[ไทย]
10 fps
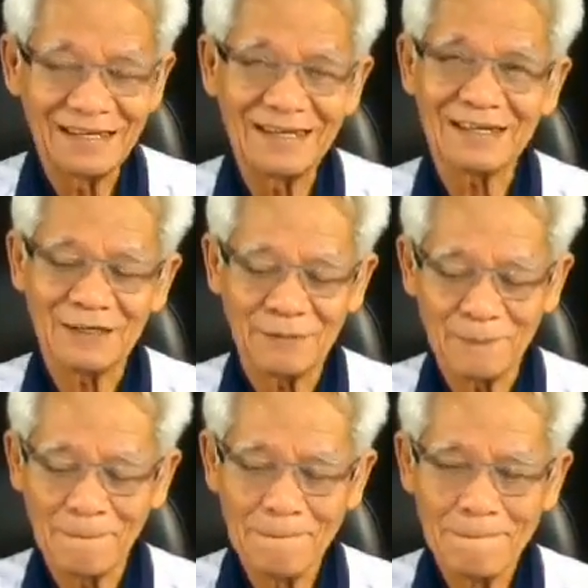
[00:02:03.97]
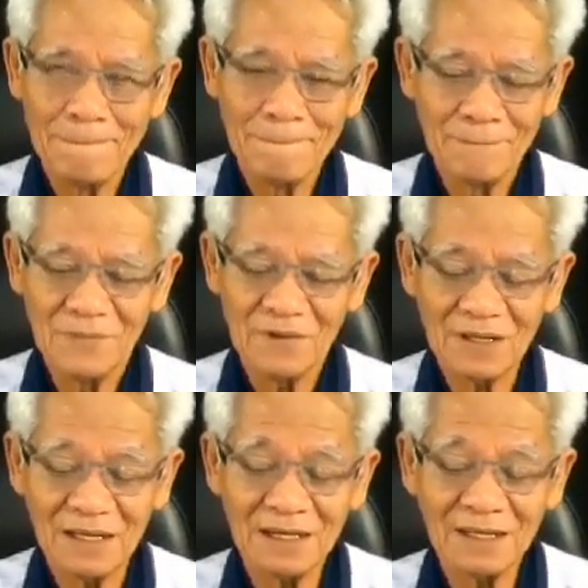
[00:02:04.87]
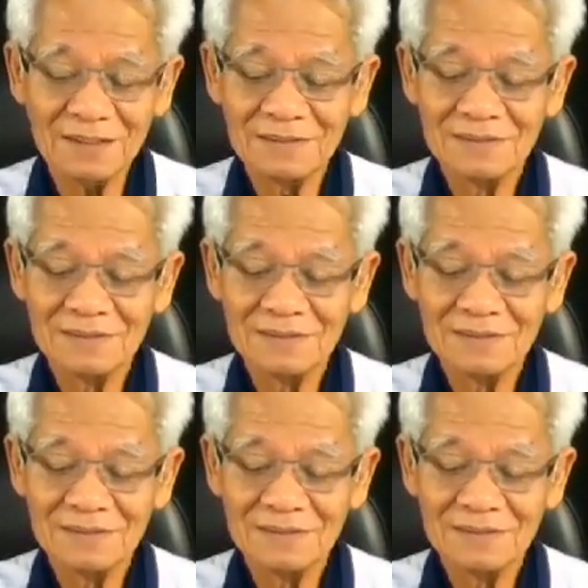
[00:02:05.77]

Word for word: นั่นแหละครับ แค่นะ